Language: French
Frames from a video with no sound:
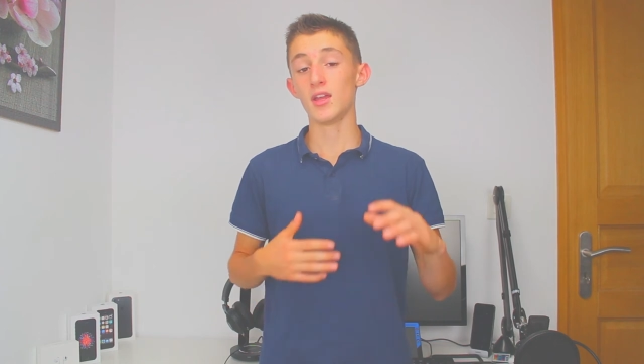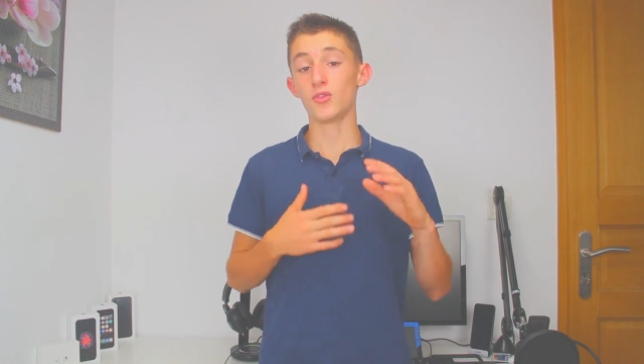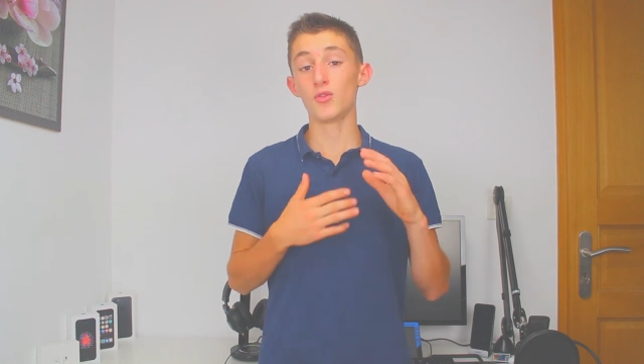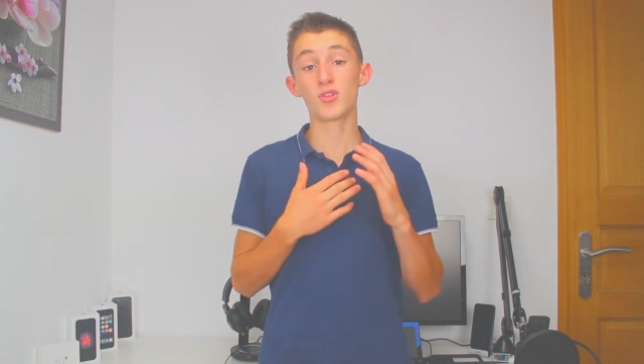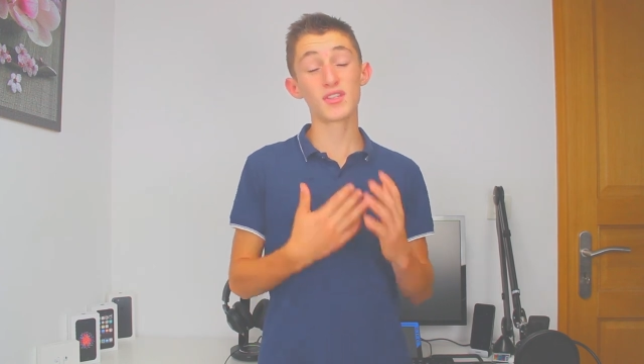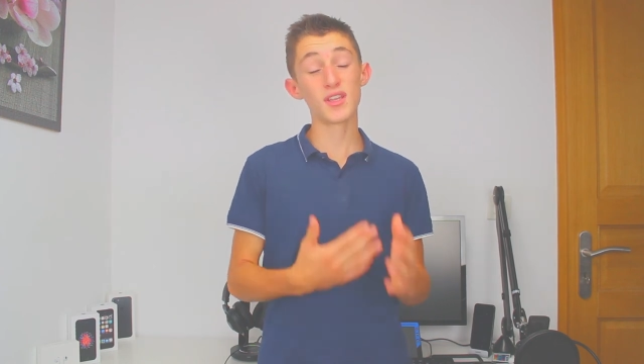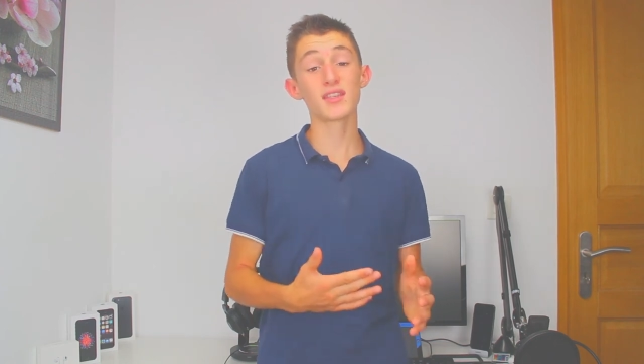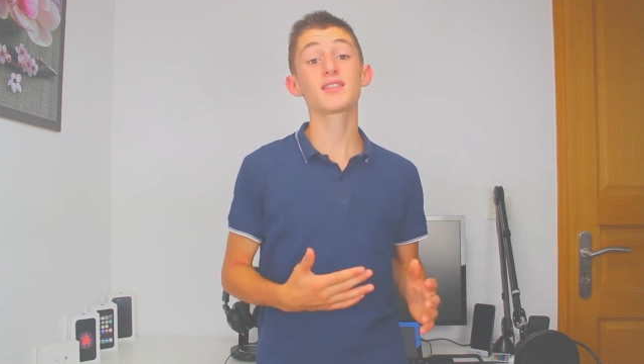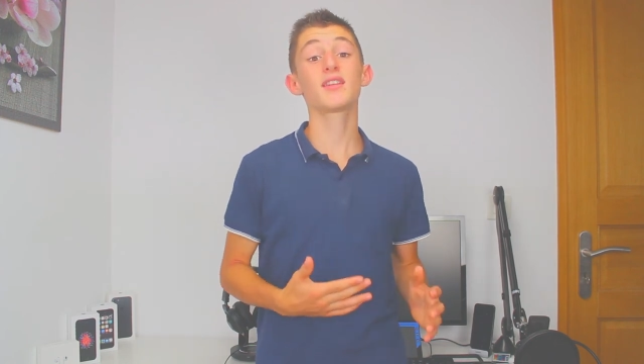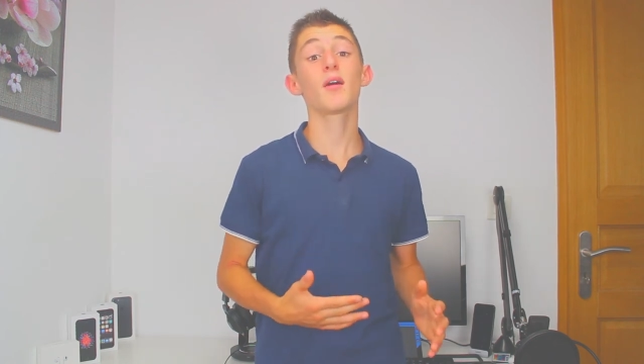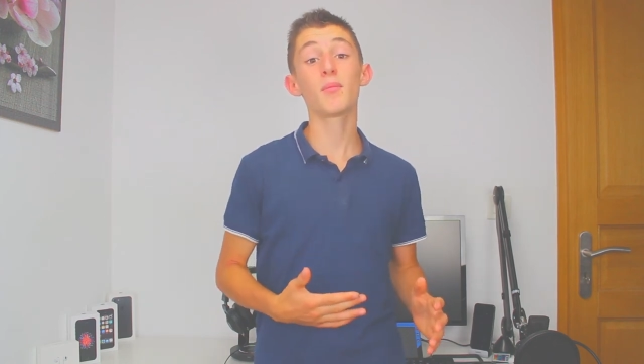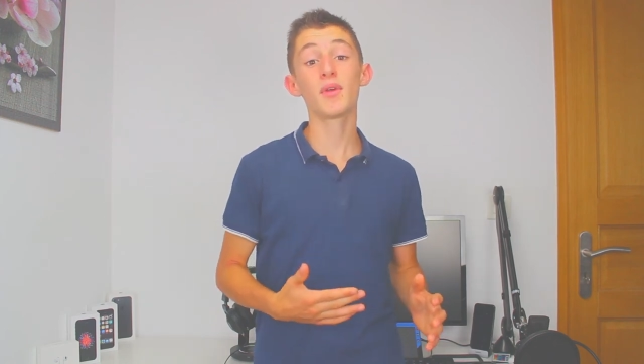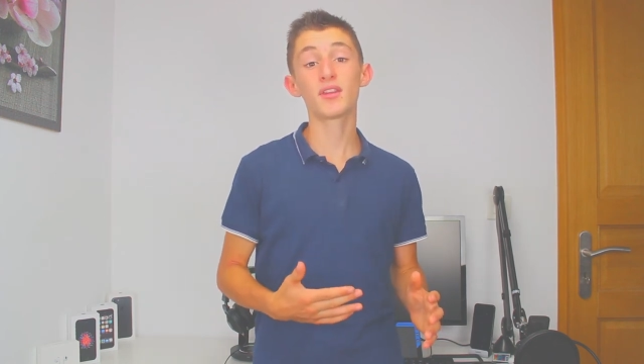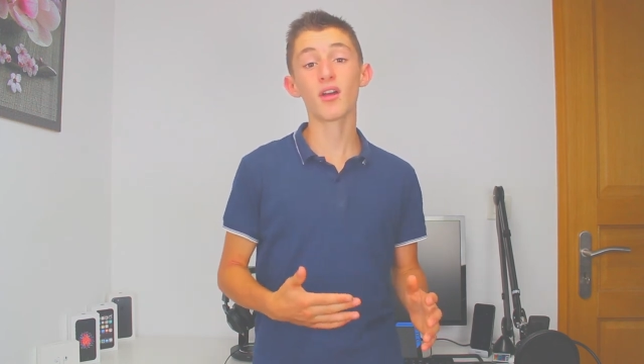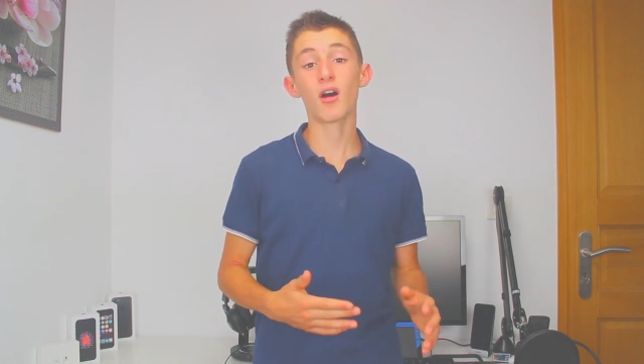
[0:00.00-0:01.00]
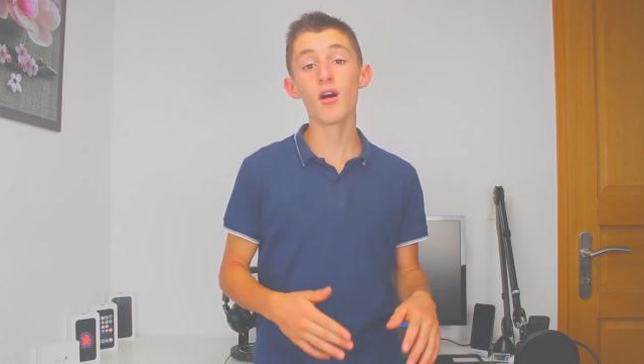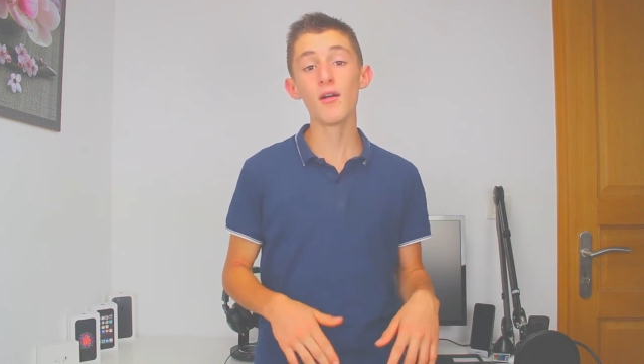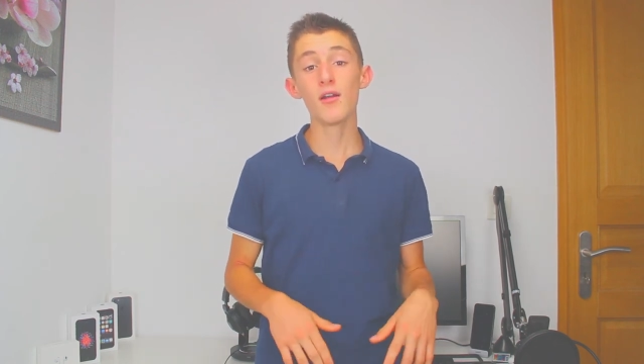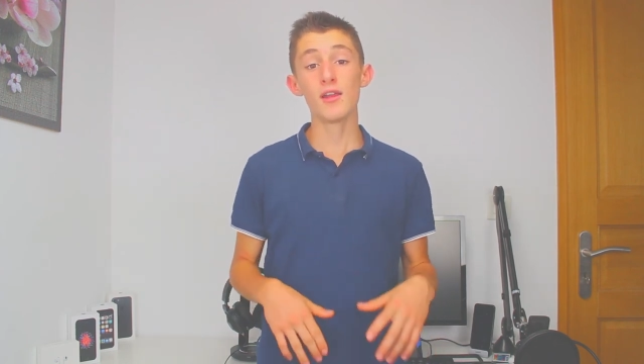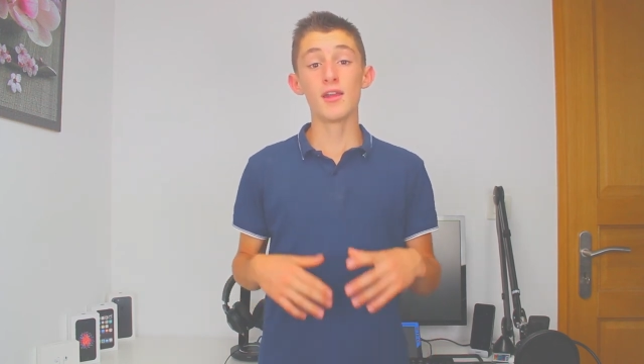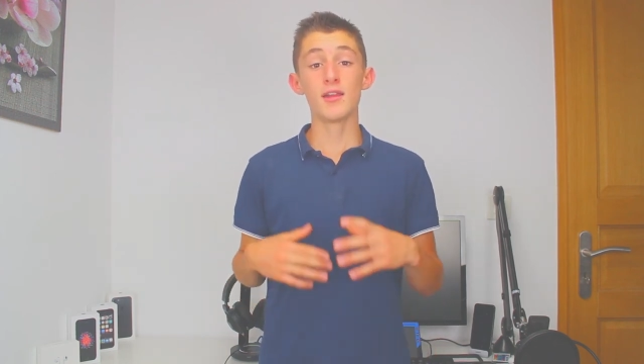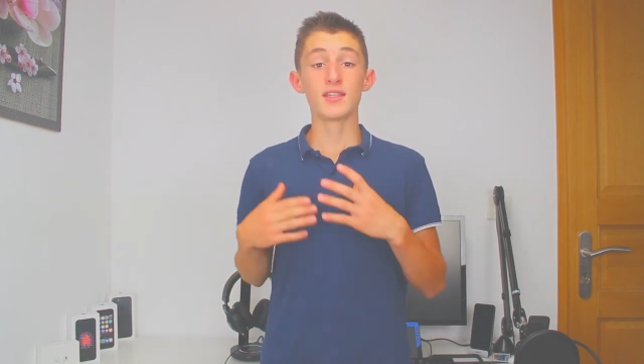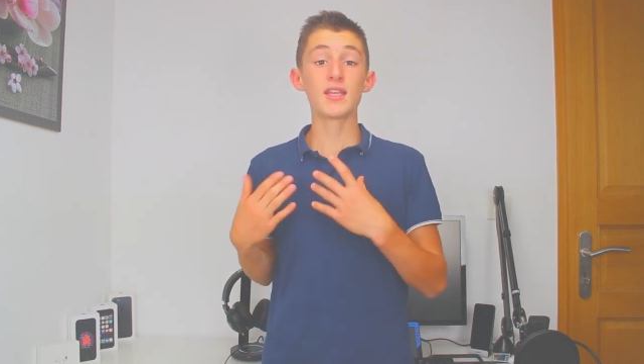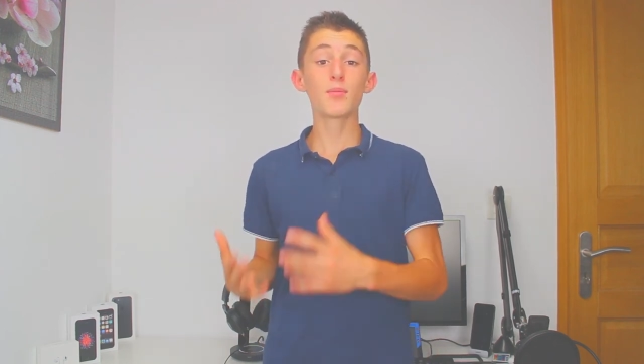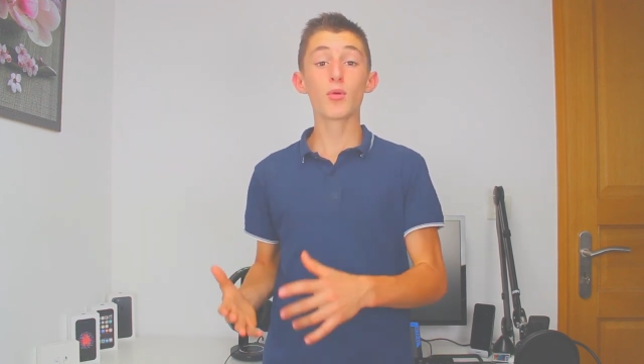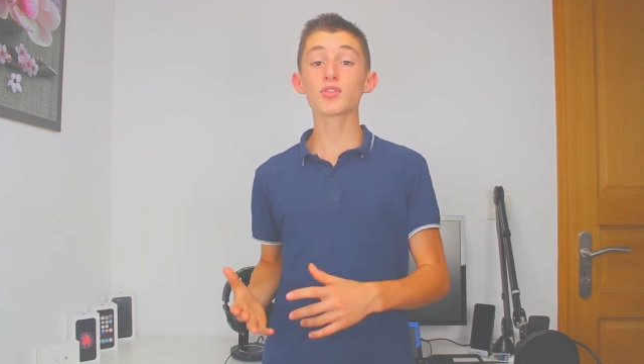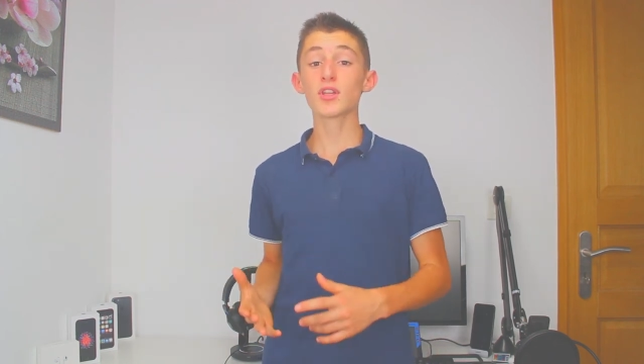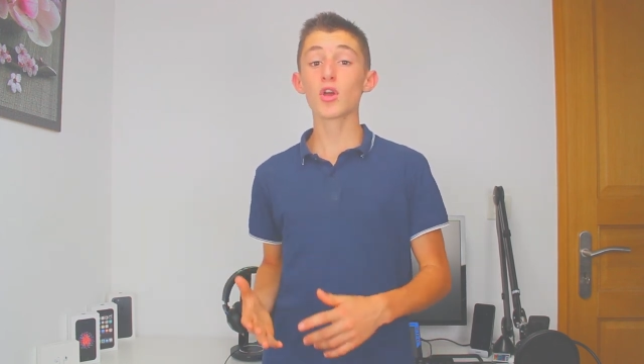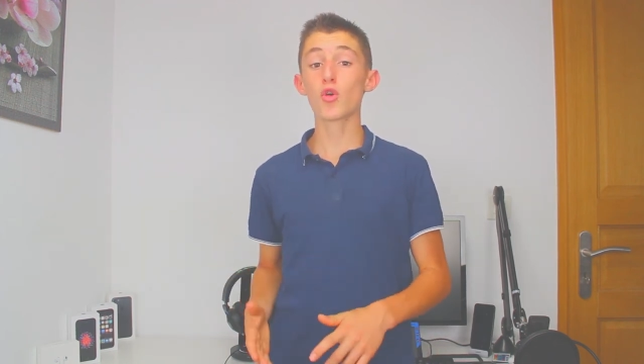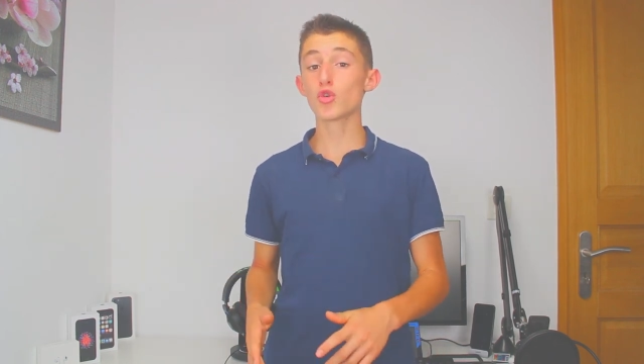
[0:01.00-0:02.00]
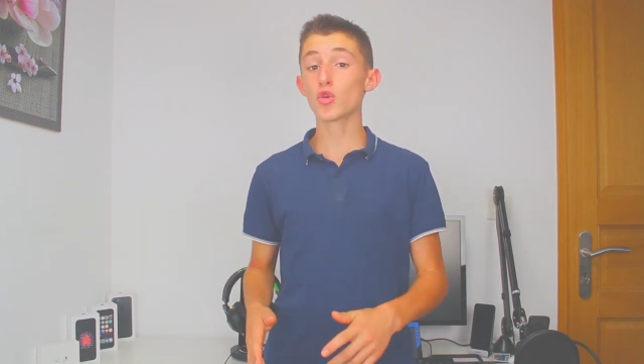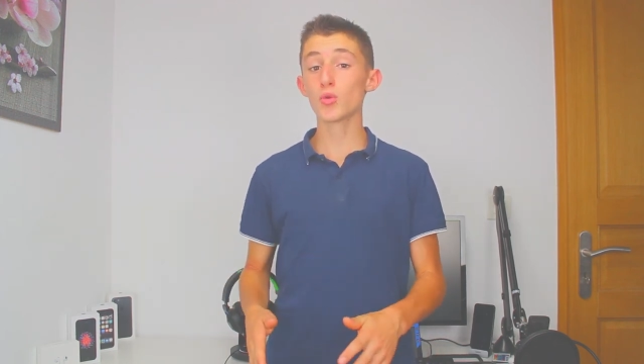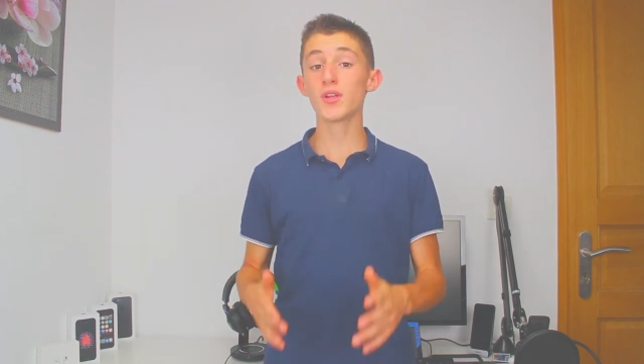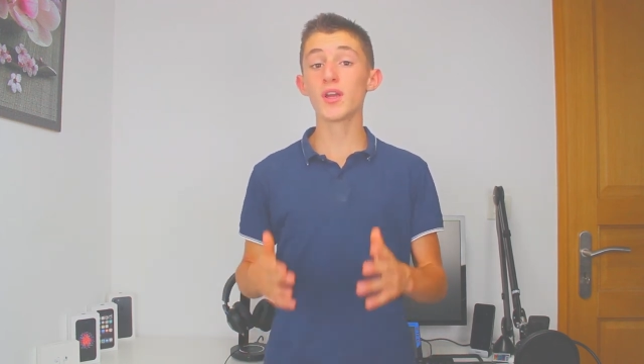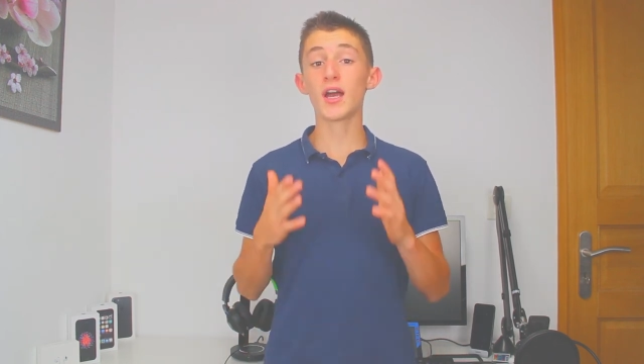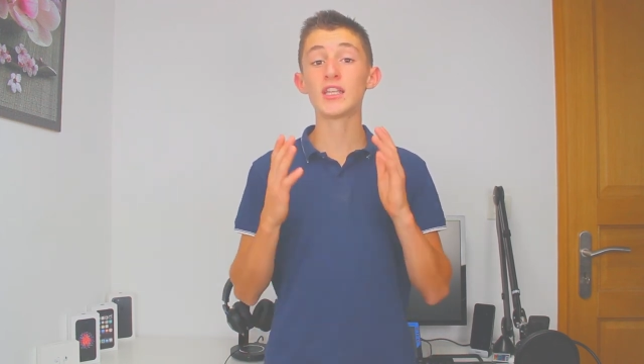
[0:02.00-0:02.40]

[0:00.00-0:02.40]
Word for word: Donc c'est assez embêtant. C'est pour ça qu'aujourd'hui